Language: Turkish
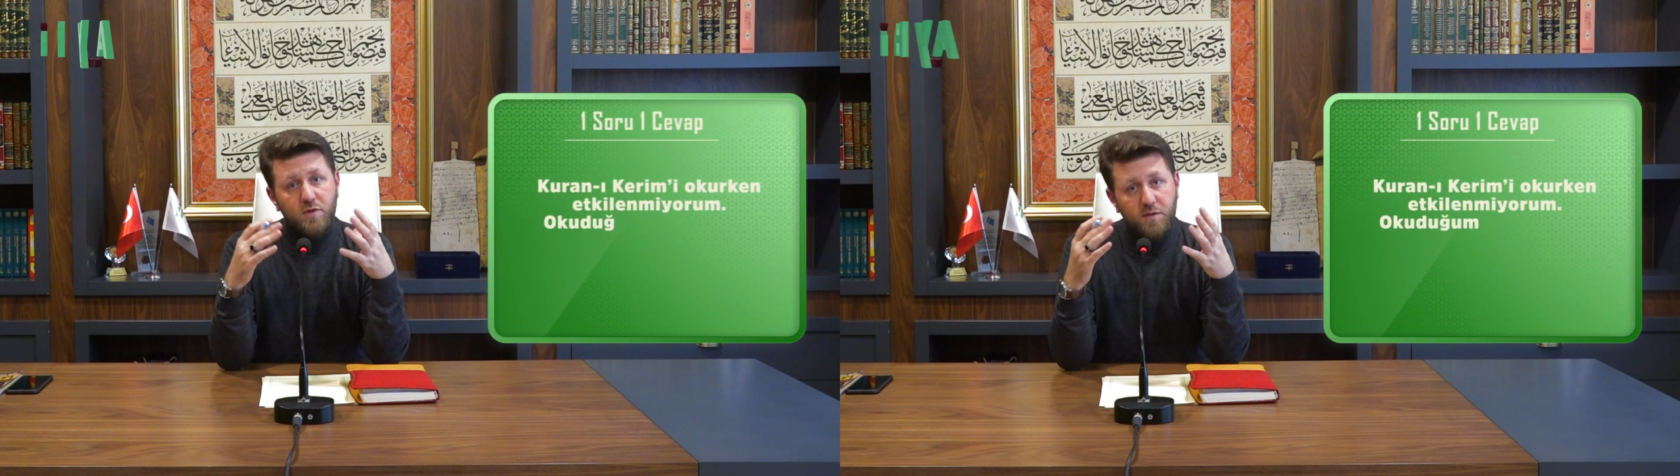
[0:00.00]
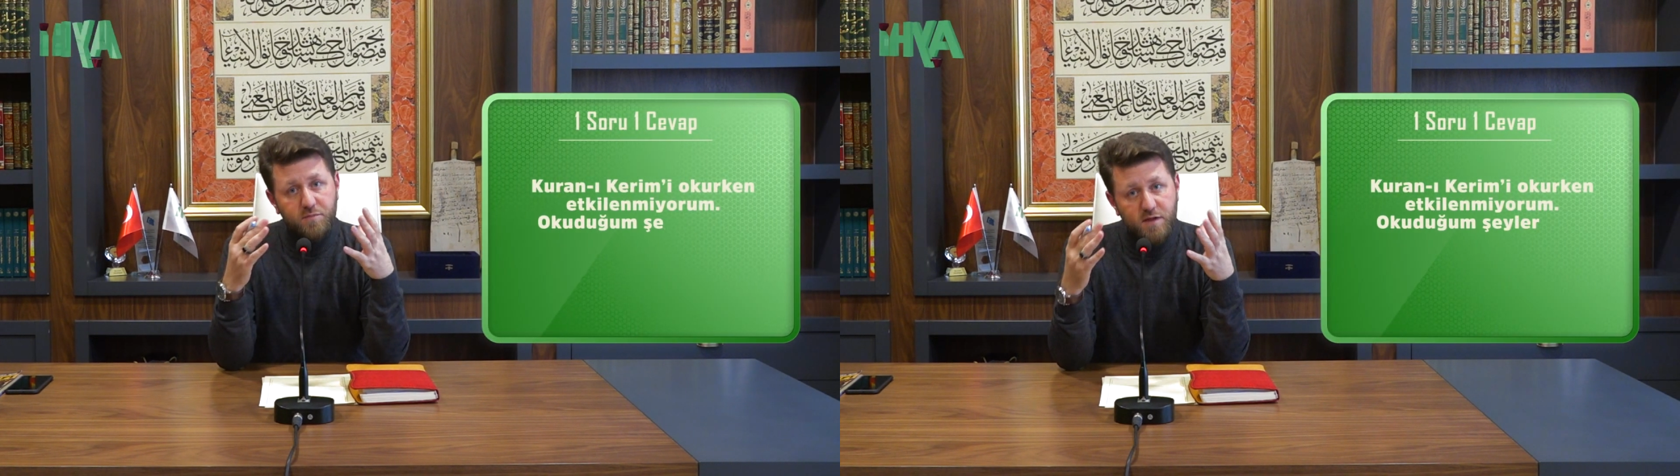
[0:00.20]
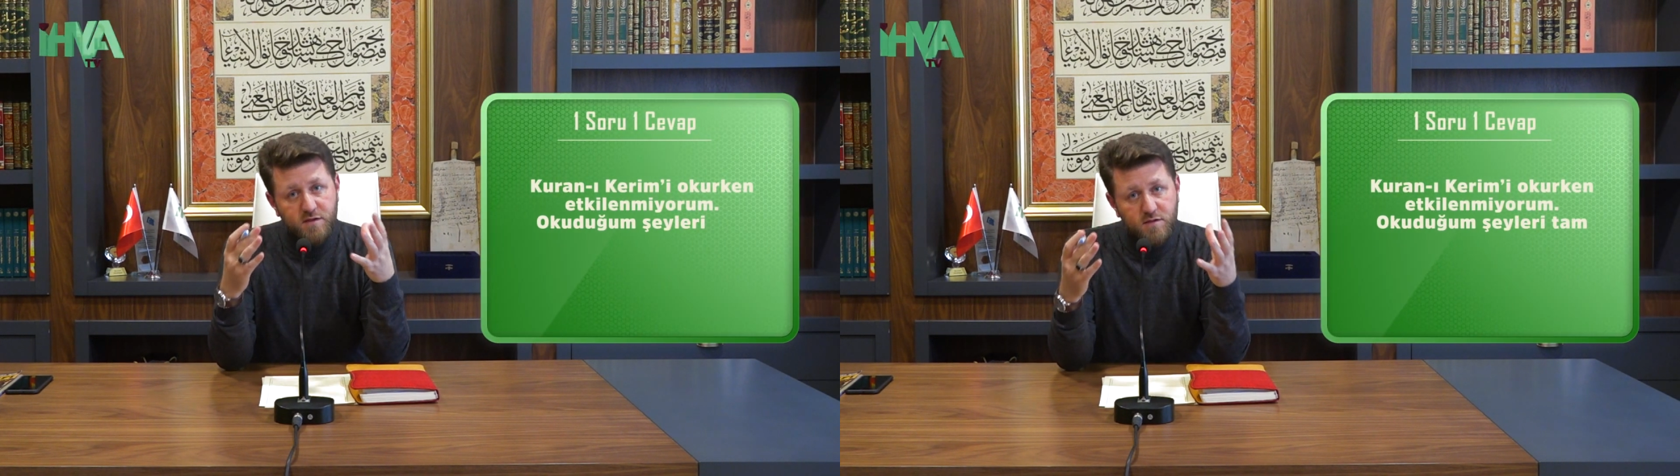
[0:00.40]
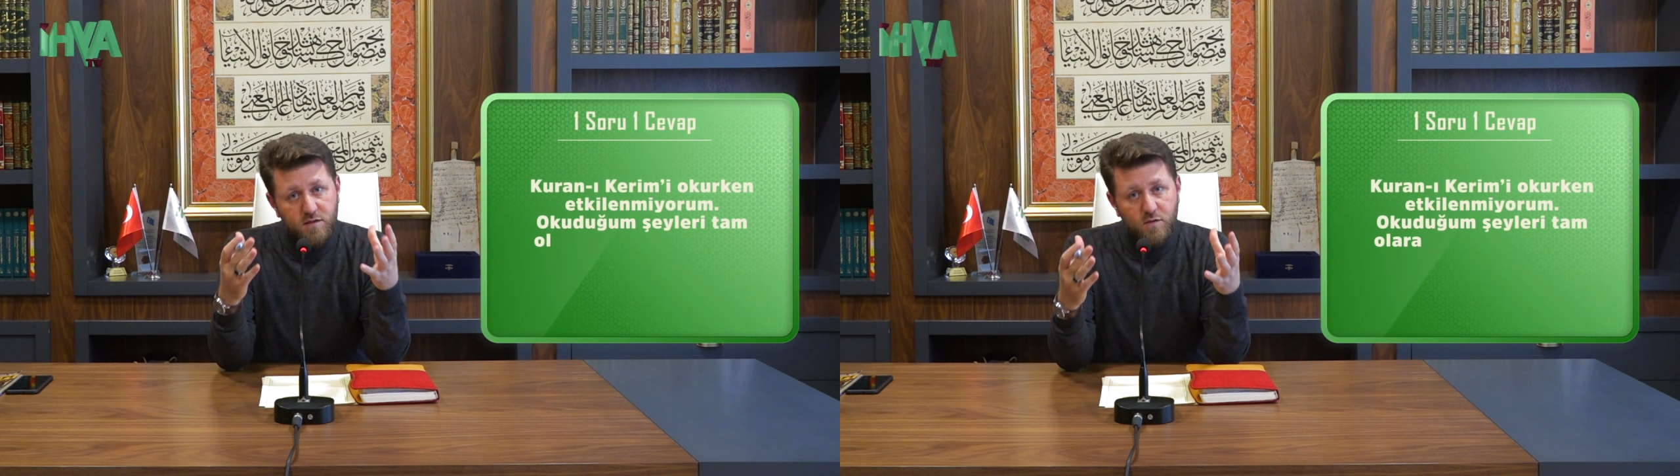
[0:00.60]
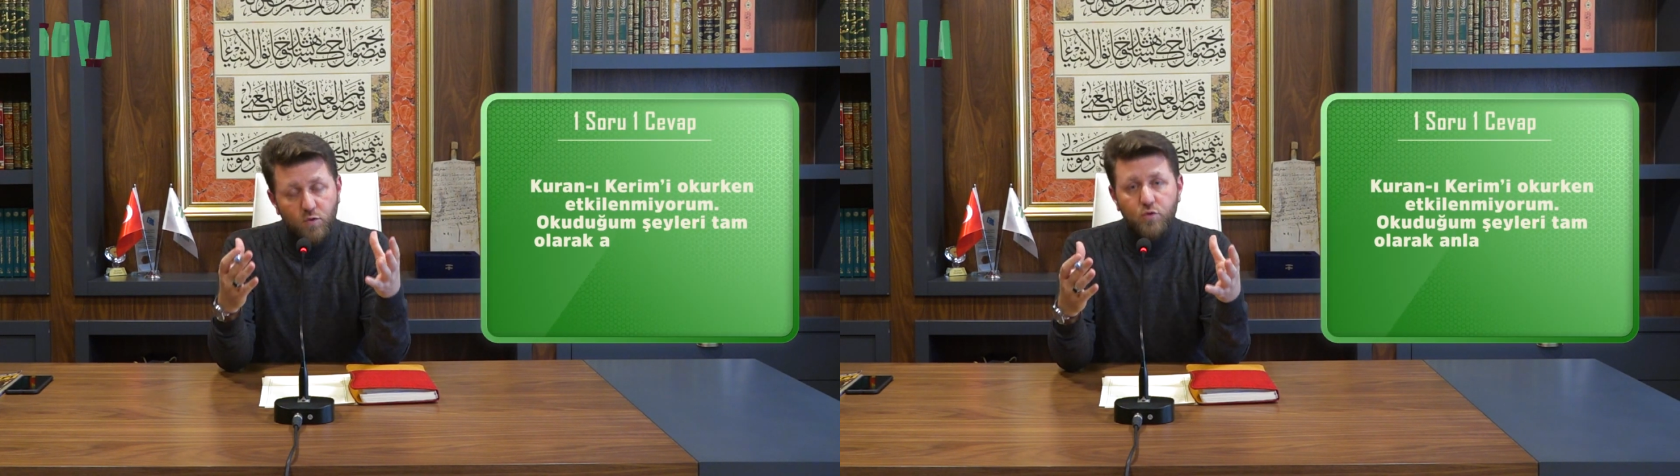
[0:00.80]

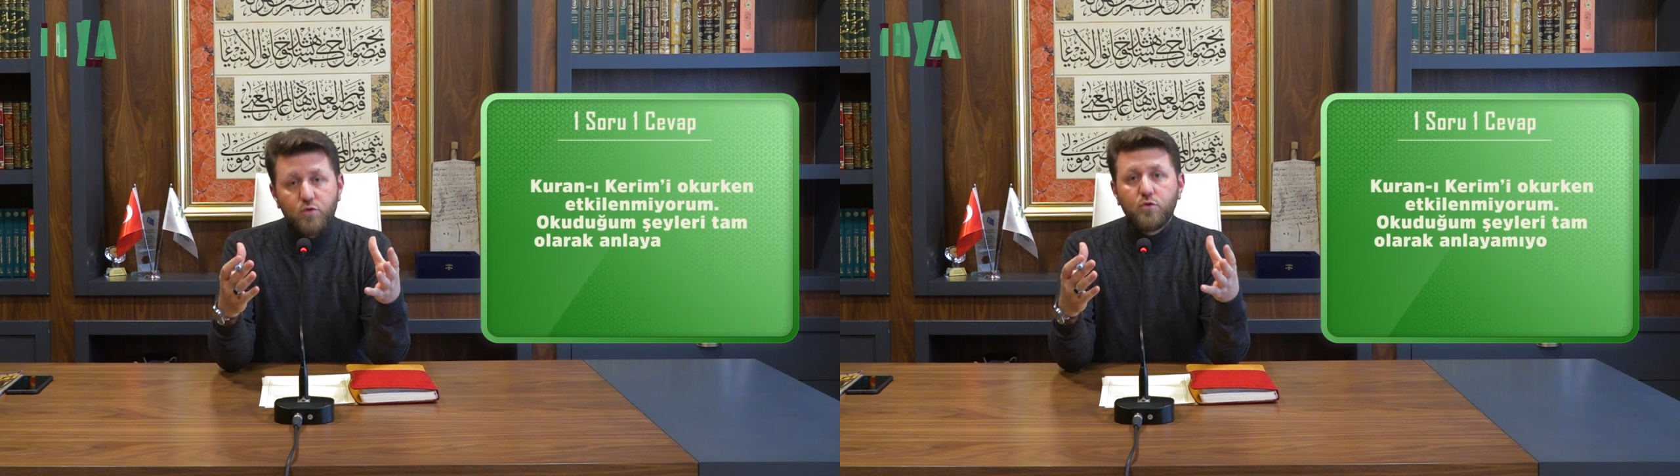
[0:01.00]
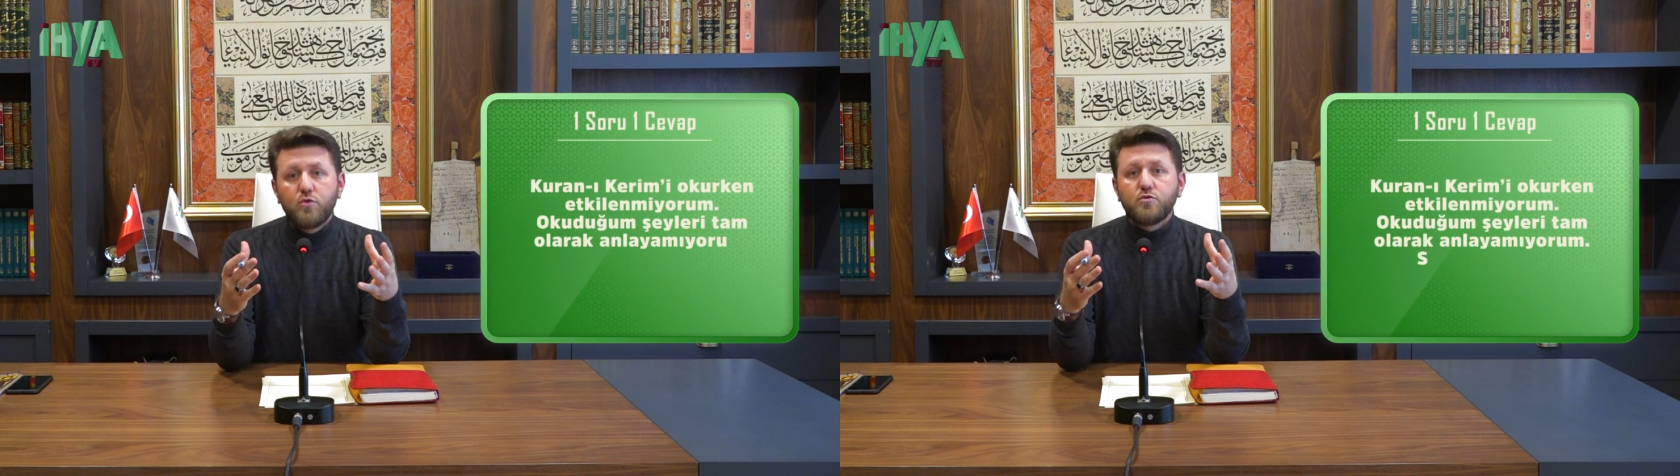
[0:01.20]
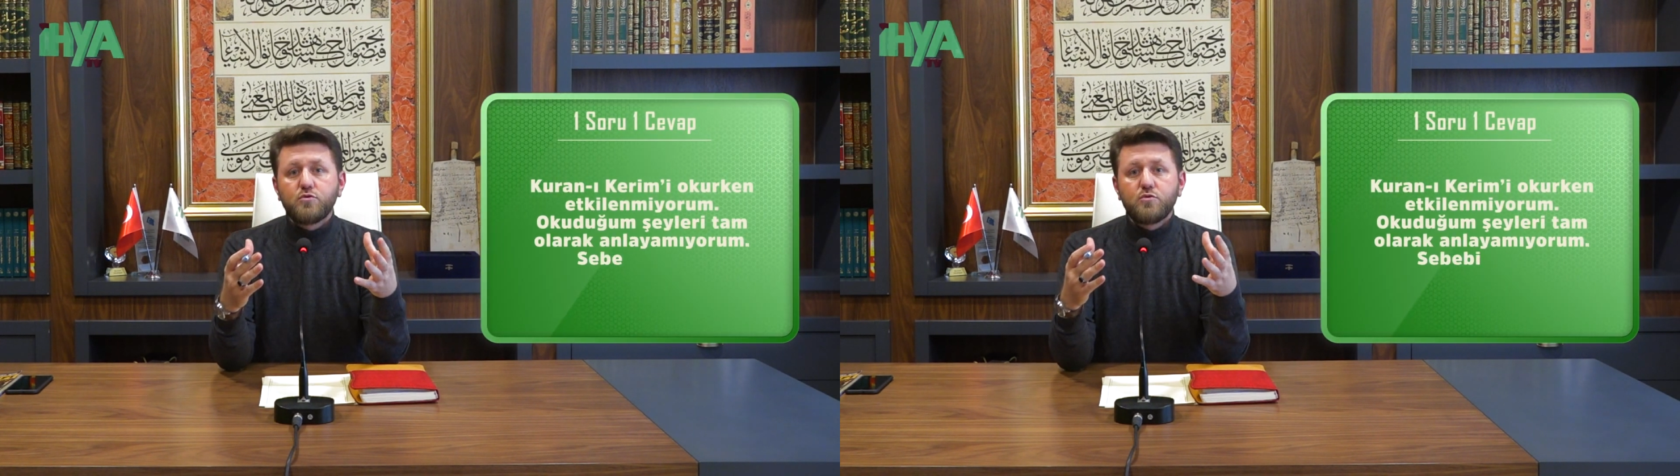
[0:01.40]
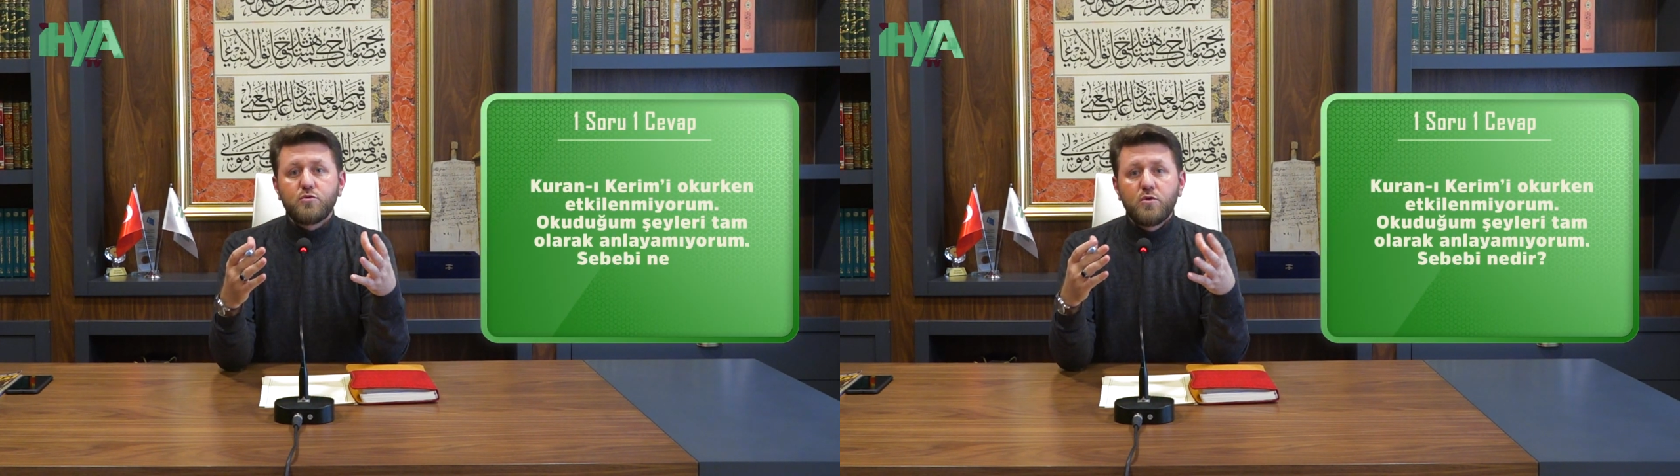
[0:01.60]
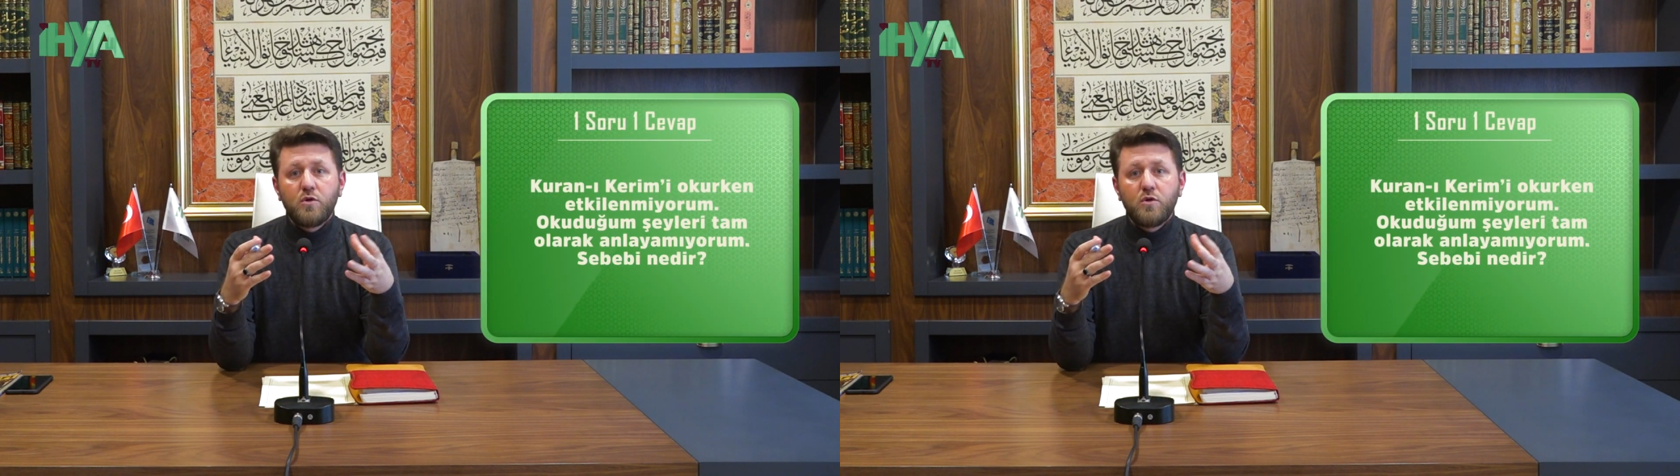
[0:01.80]
abdestli okuyoruz.